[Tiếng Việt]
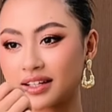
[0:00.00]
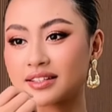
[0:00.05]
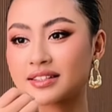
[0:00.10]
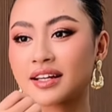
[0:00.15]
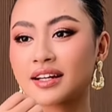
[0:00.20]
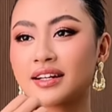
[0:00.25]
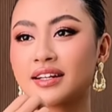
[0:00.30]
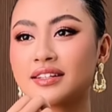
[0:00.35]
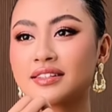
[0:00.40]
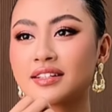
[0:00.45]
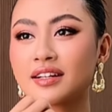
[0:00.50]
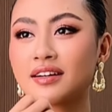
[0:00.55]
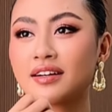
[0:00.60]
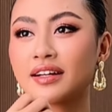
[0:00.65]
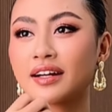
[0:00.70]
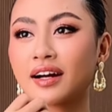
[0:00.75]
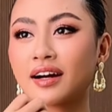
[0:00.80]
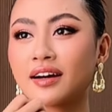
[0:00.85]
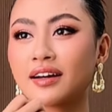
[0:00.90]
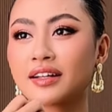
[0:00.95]
thì sẽ đi
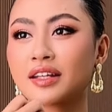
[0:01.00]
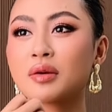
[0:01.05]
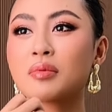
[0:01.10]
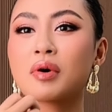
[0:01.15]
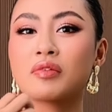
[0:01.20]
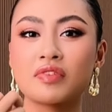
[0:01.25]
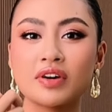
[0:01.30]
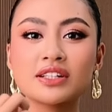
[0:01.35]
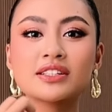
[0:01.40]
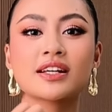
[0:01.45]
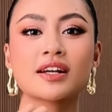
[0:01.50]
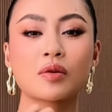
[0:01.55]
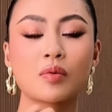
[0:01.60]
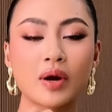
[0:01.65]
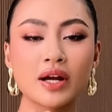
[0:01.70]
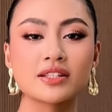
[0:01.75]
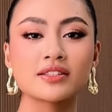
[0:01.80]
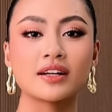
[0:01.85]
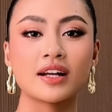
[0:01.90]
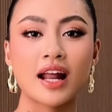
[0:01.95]
chơi à nhưng mà vẫn sẽ
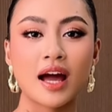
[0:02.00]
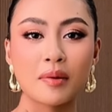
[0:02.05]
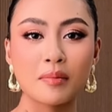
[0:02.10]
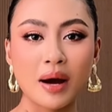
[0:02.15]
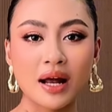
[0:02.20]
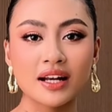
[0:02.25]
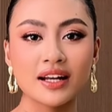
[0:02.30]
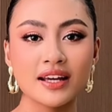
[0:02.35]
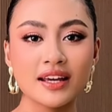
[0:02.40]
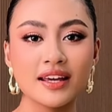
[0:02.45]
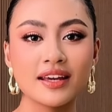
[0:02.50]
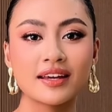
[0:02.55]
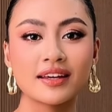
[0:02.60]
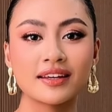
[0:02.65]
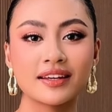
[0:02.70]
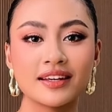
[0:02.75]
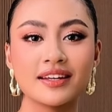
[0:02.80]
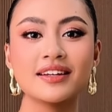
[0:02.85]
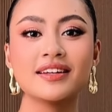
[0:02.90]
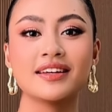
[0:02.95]
quay trở lại Bali
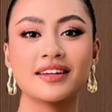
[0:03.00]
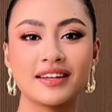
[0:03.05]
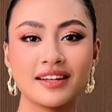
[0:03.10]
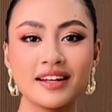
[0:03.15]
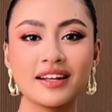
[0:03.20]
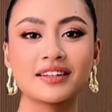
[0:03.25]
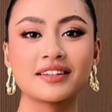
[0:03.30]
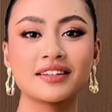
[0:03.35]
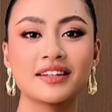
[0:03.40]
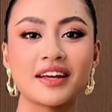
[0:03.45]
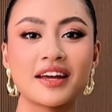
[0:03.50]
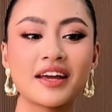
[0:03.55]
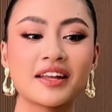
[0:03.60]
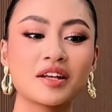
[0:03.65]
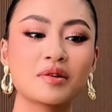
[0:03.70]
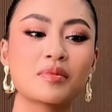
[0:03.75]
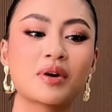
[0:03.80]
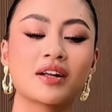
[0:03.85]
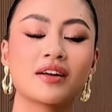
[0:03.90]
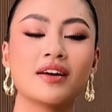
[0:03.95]
ý ý là như thế
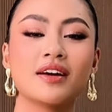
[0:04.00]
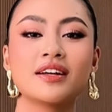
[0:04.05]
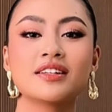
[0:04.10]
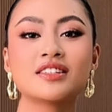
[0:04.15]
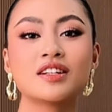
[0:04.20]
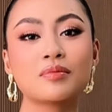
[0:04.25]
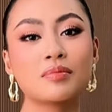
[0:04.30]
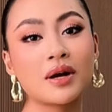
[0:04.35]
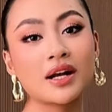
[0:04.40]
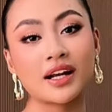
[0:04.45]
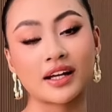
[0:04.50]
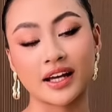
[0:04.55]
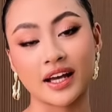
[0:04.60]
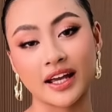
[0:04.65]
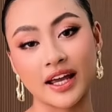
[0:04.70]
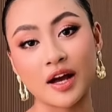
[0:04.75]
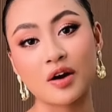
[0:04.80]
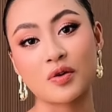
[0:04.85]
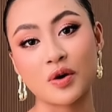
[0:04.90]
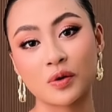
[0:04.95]
nhưng mà trước mắt là cái
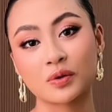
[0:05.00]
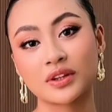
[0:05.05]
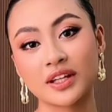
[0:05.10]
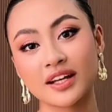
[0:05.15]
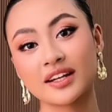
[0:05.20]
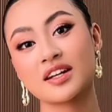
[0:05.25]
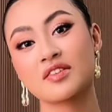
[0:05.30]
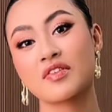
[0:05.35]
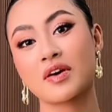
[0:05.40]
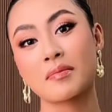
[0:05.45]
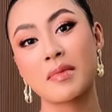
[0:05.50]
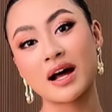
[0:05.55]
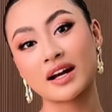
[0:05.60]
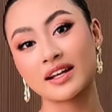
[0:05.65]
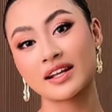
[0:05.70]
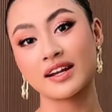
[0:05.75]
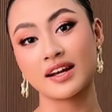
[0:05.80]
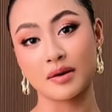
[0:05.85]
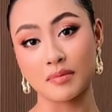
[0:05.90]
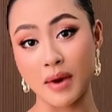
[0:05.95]
kèo đầu tiên đi về
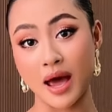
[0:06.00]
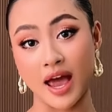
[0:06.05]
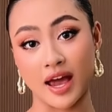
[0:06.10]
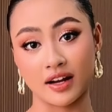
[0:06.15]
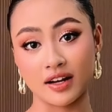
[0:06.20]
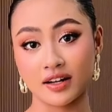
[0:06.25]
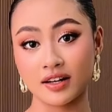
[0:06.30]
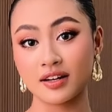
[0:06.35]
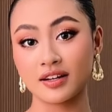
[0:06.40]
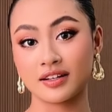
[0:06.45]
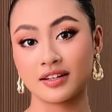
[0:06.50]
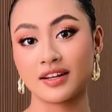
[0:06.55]
Bali là bẻ đó